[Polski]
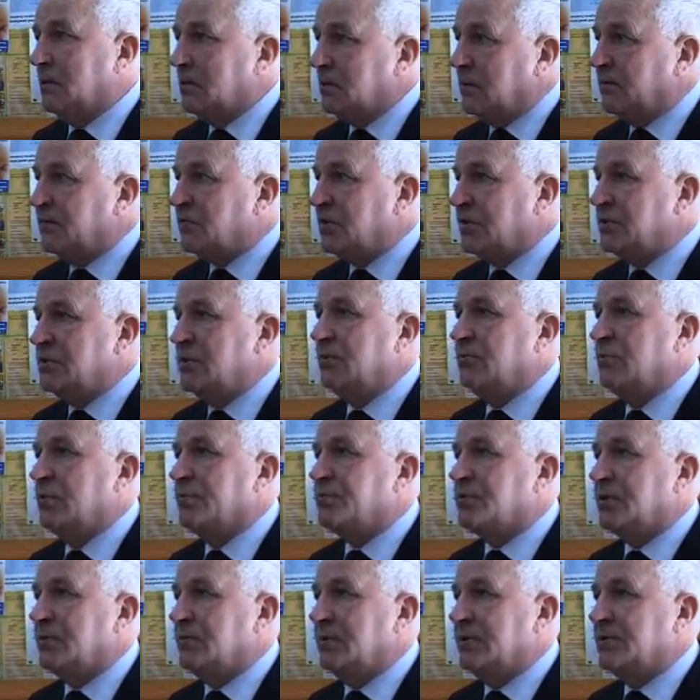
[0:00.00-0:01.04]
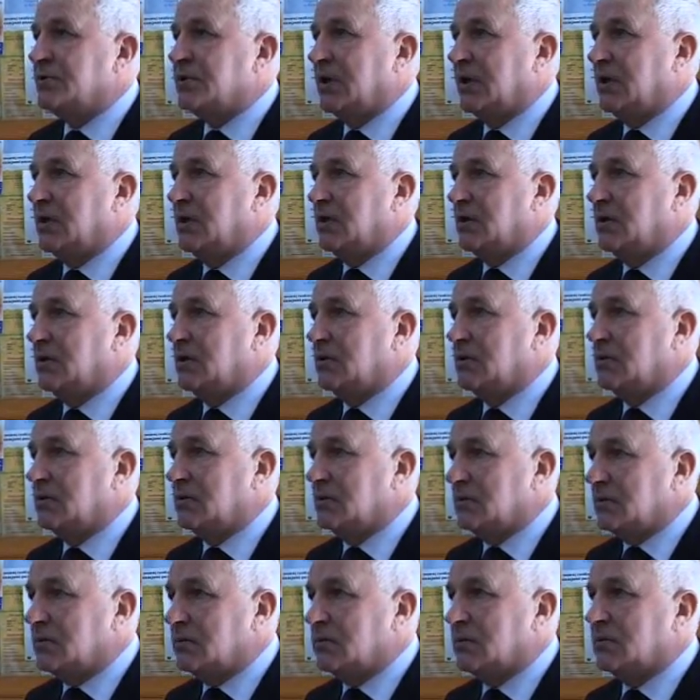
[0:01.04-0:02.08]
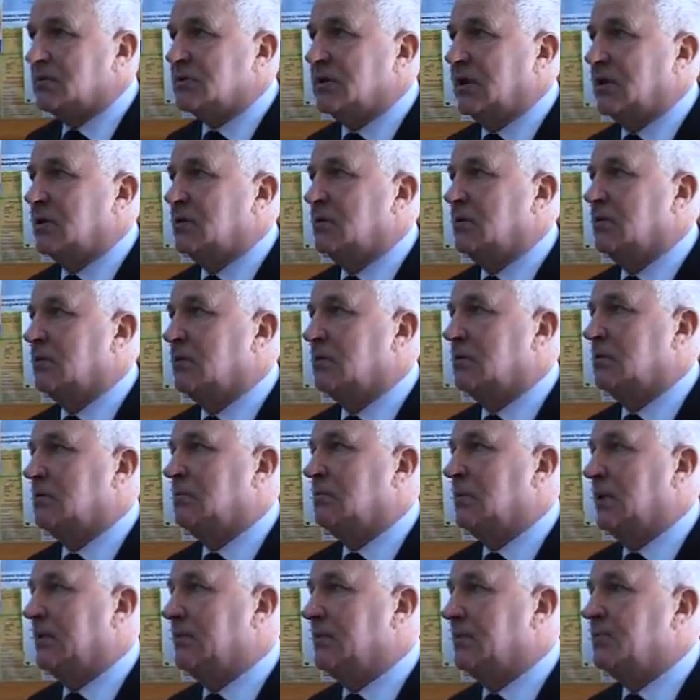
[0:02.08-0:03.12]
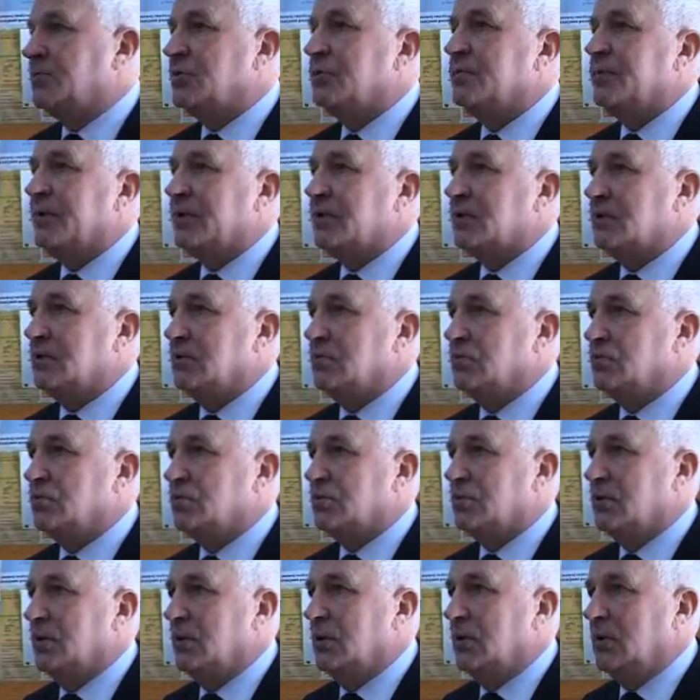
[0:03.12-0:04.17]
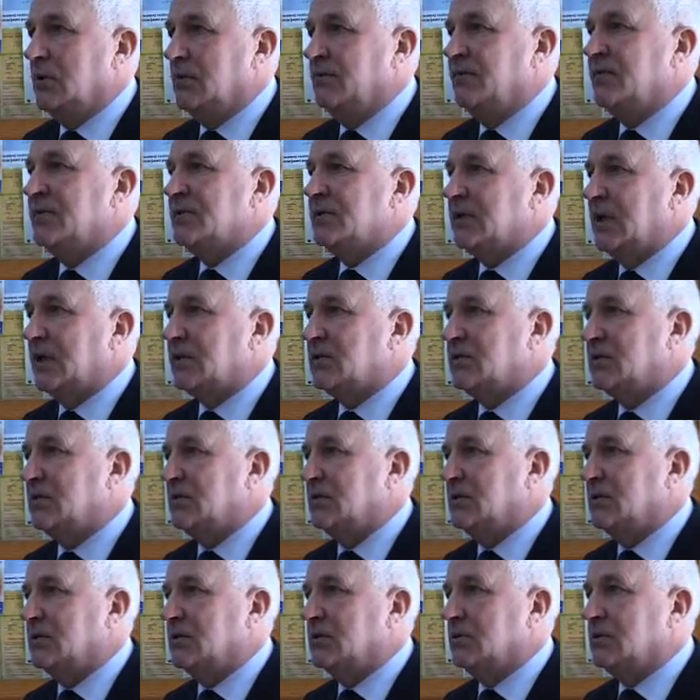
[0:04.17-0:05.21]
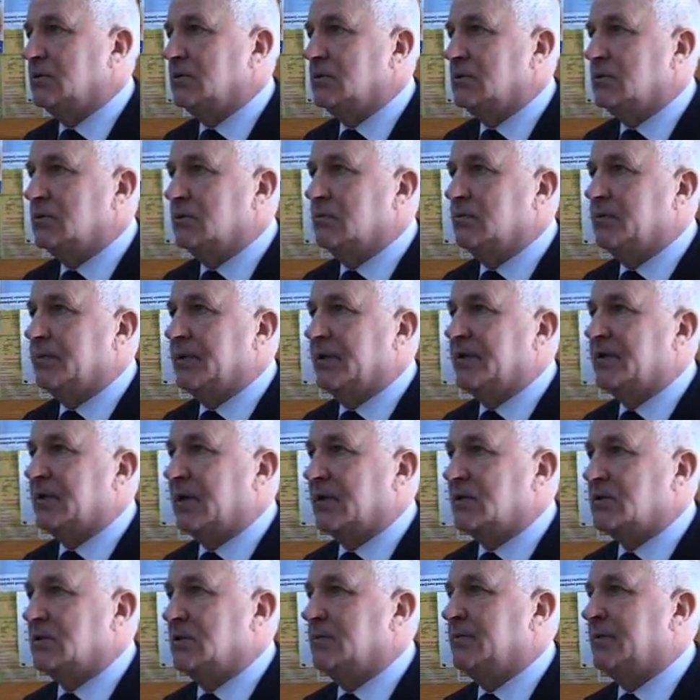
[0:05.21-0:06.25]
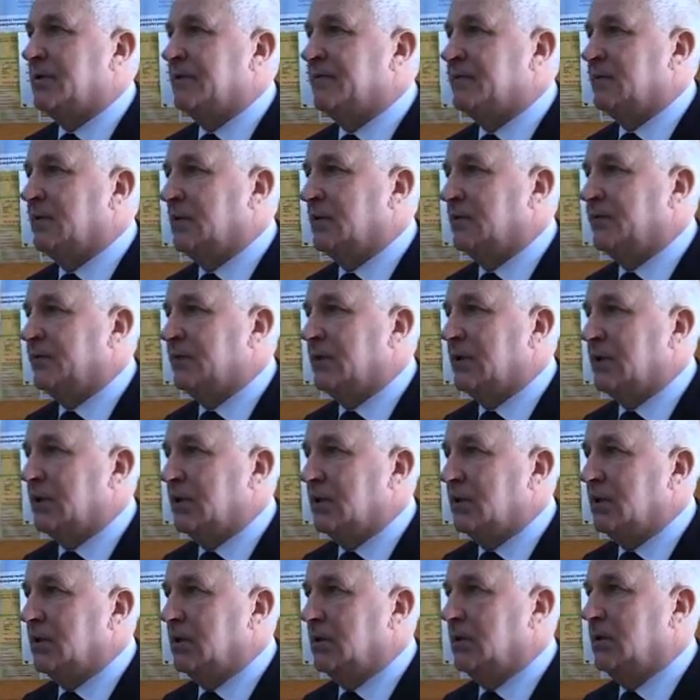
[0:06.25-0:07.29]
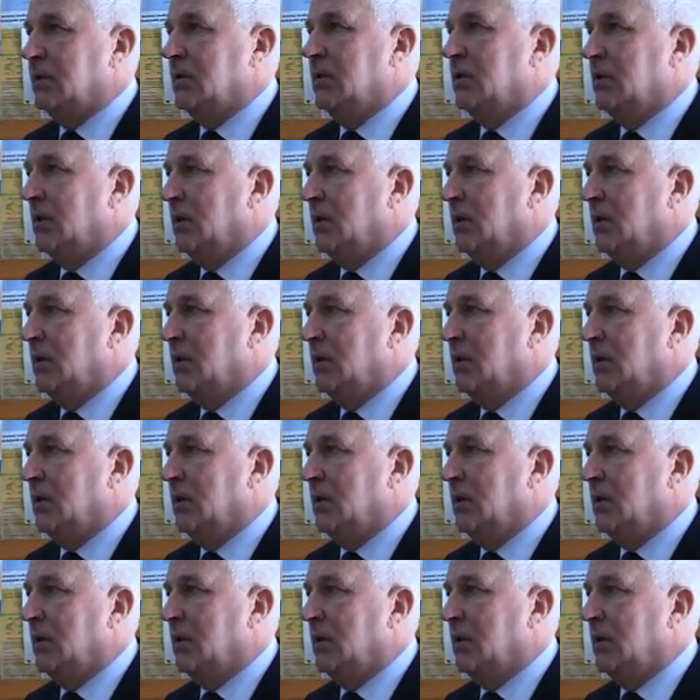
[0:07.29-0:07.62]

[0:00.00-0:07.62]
No wcześniej było przemilczane, y, ostatnio mamy przypadki już wizytacji y, plantacji prawda, w terenie